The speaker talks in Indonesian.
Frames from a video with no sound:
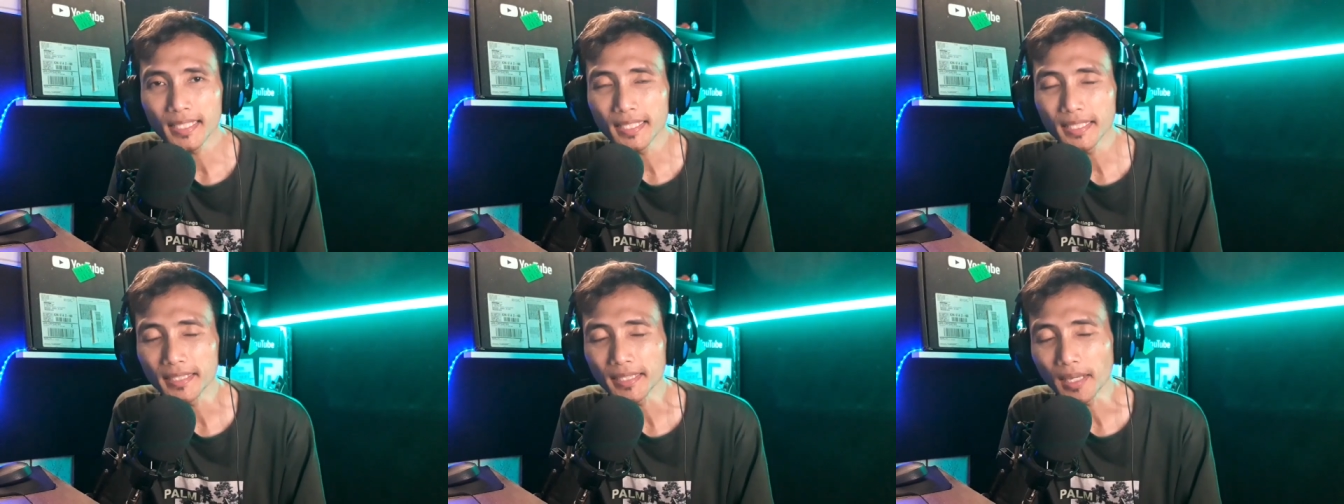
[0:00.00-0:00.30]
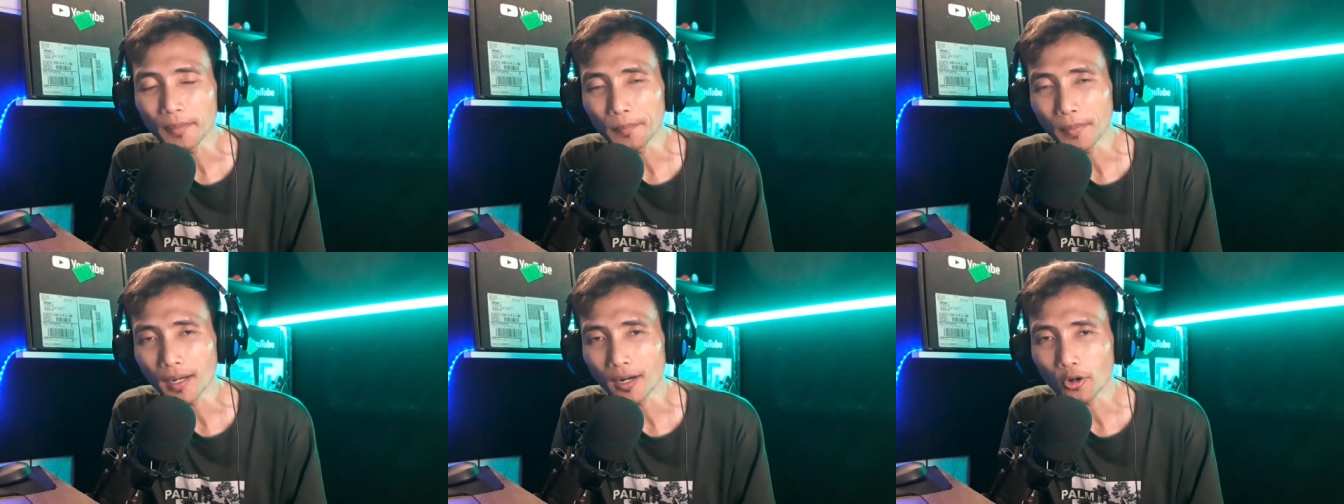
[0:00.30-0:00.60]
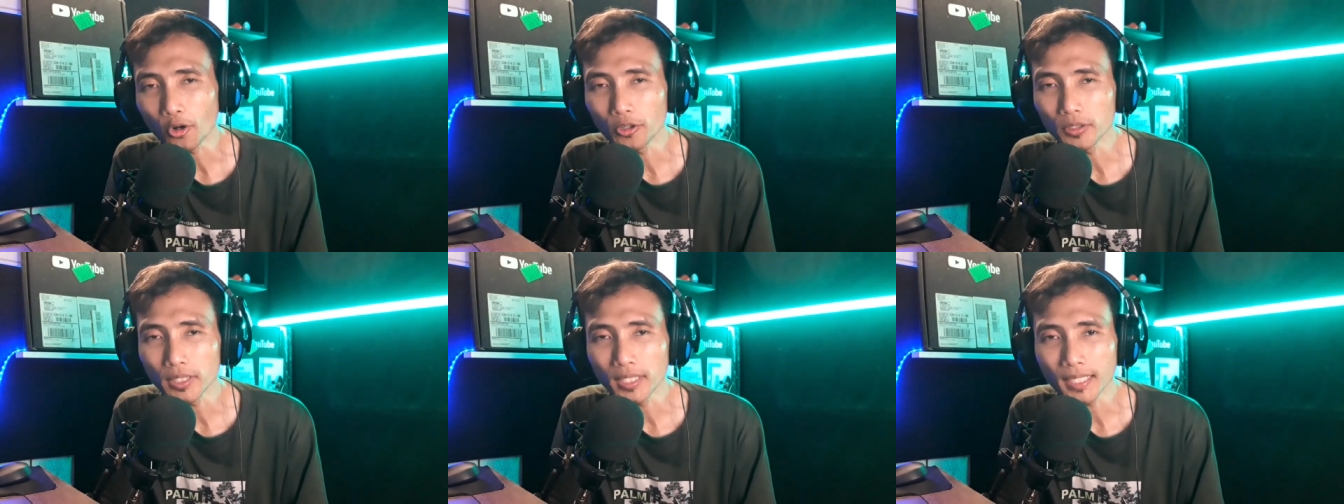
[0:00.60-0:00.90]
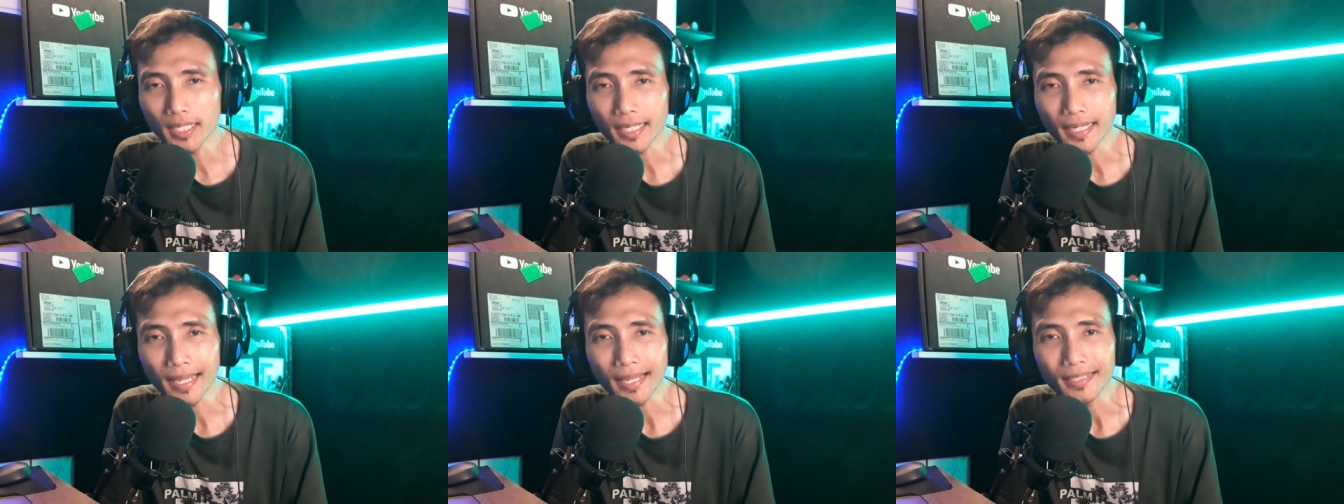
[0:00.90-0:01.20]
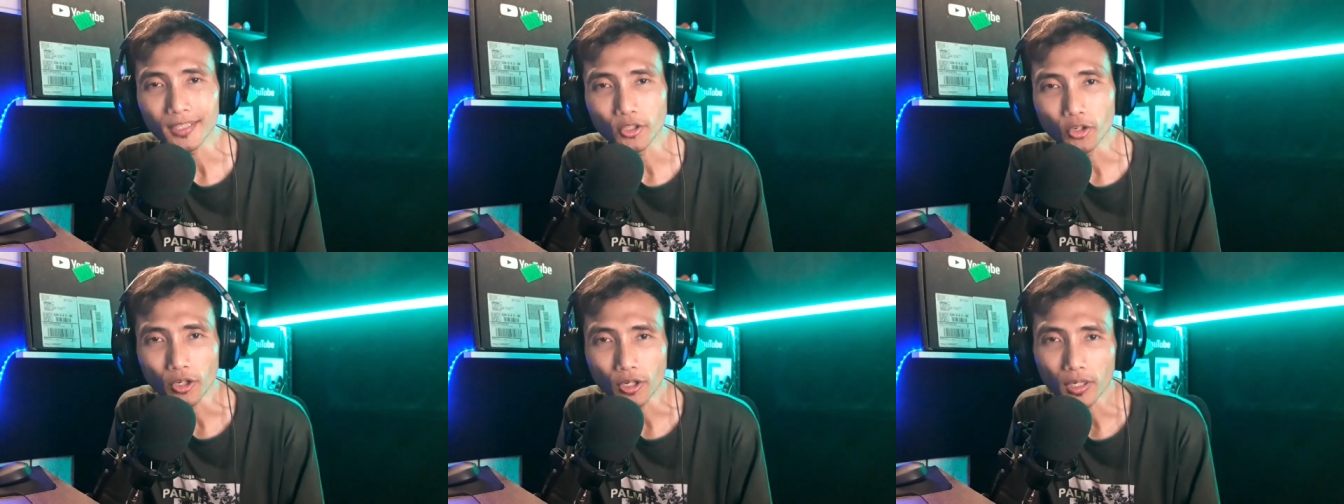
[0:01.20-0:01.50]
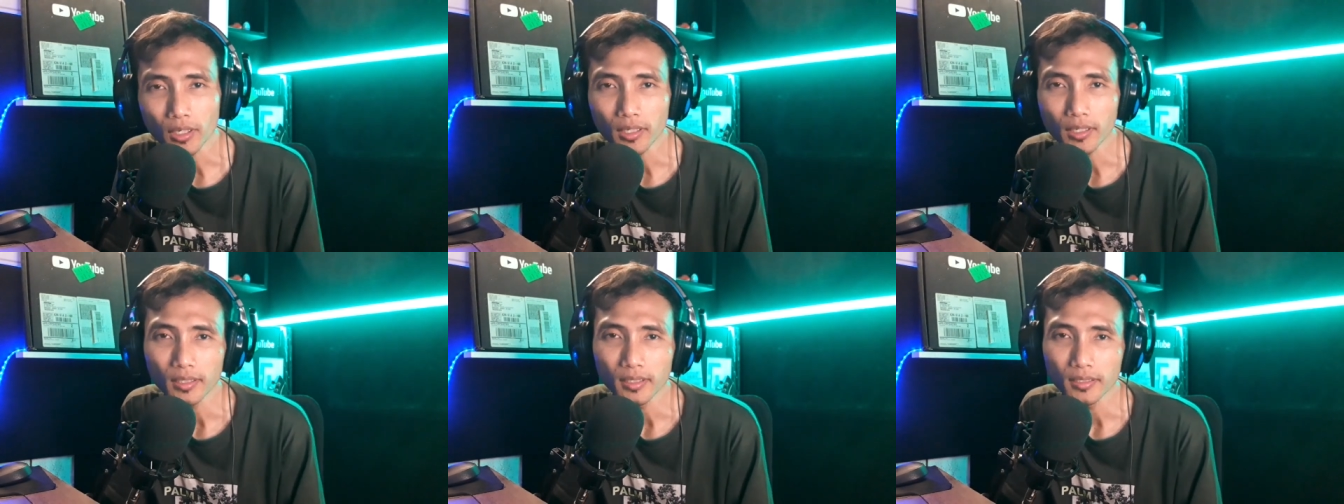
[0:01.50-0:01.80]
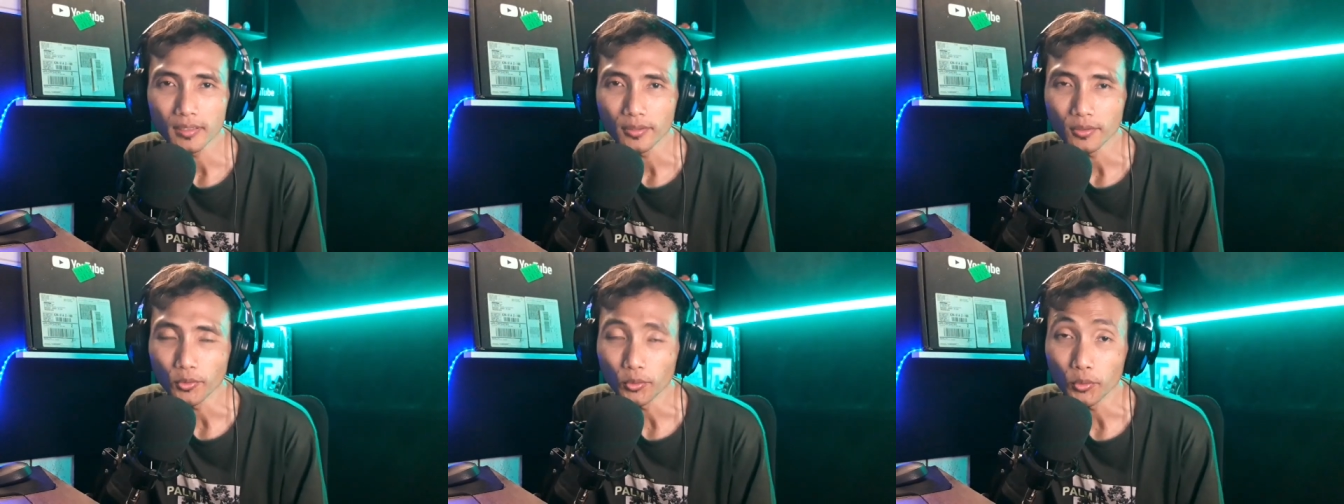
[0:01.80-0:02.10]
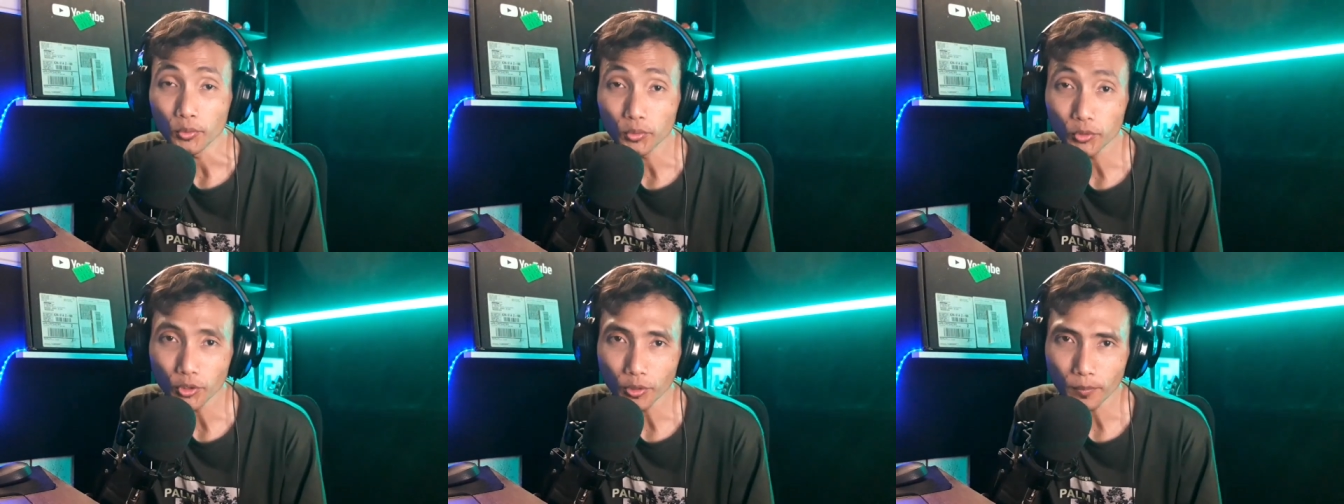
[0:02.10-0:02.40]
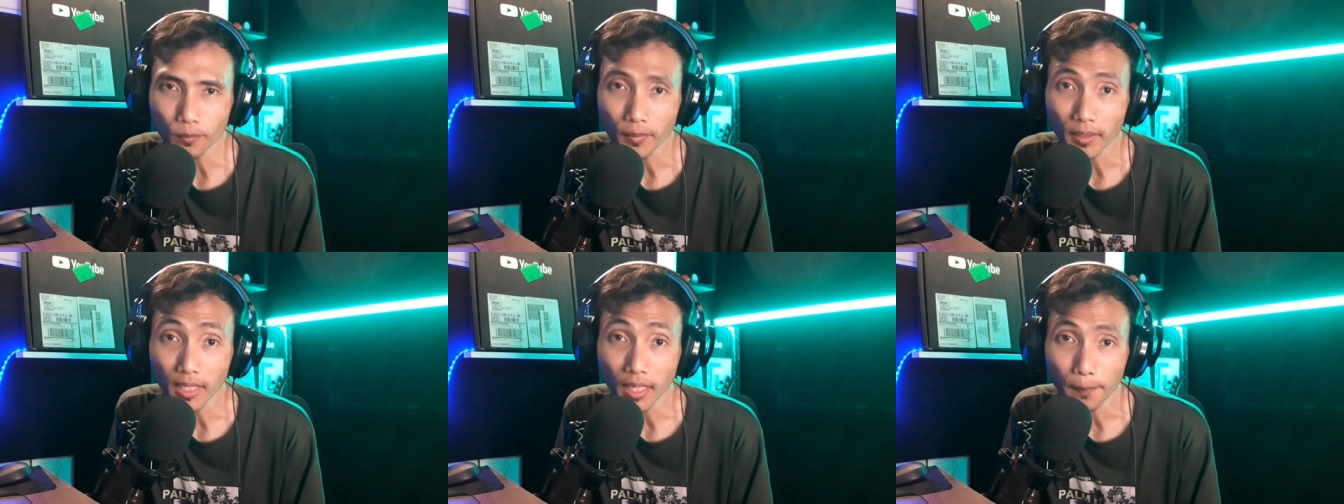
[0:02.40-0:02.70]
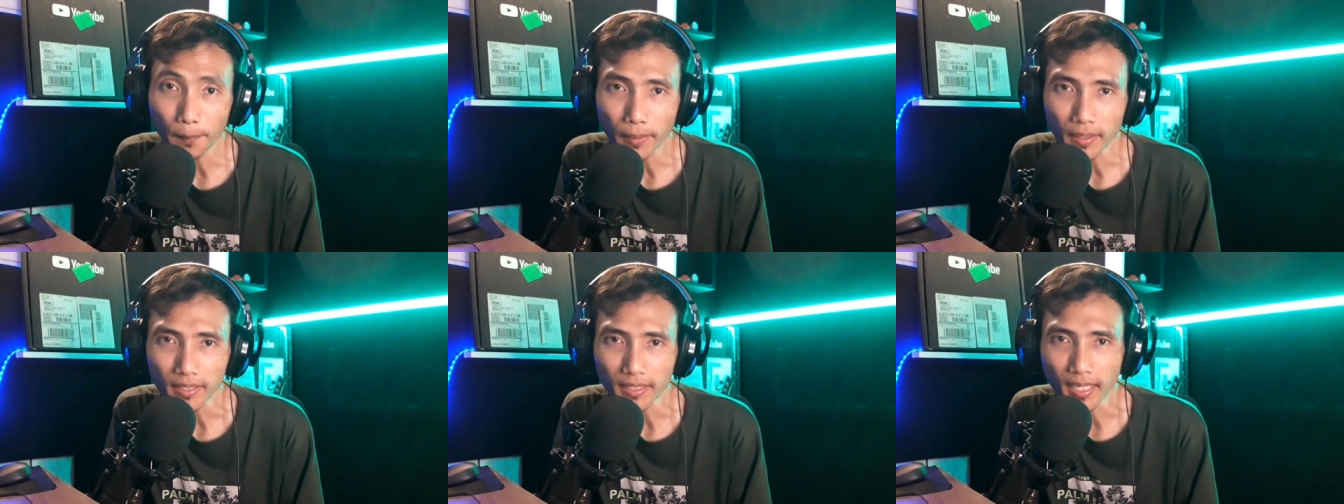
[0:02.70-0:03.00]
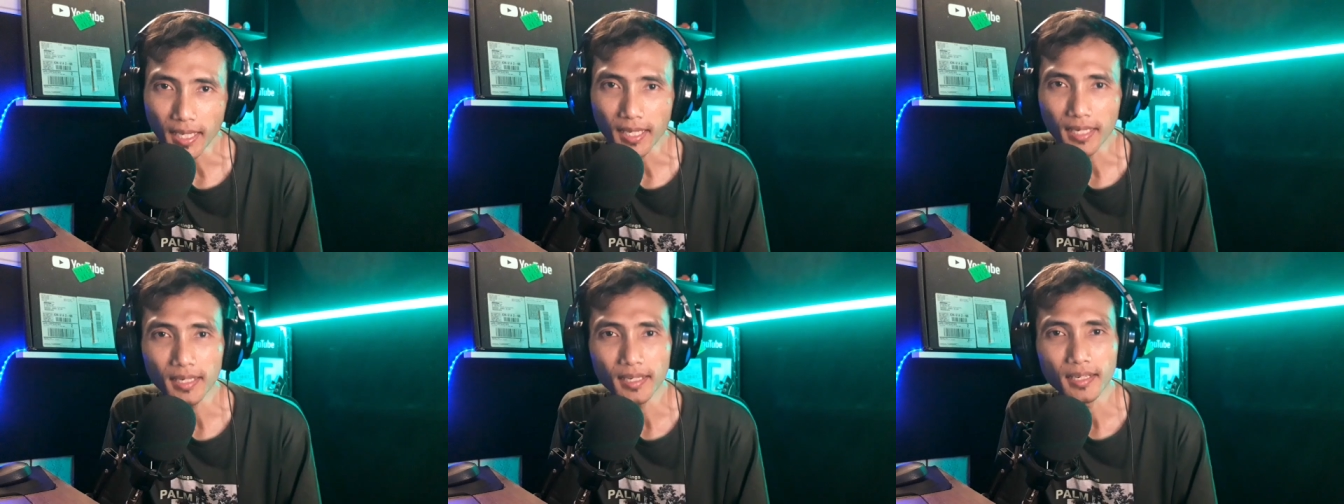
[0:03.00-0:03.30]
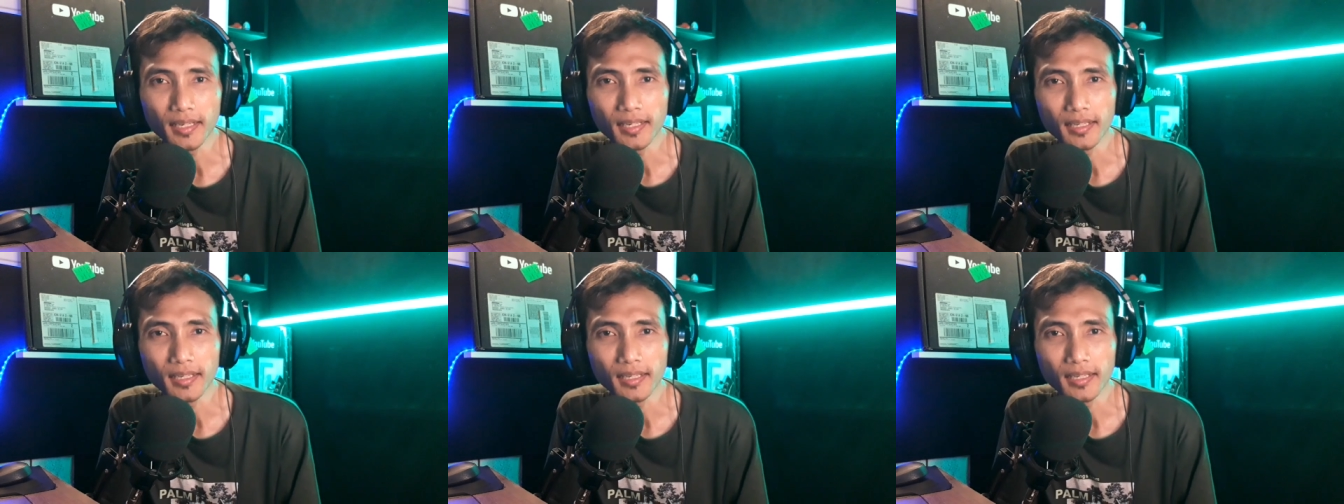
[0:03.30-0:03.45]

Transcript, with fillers: kita para konten kreator untuk mendapatkan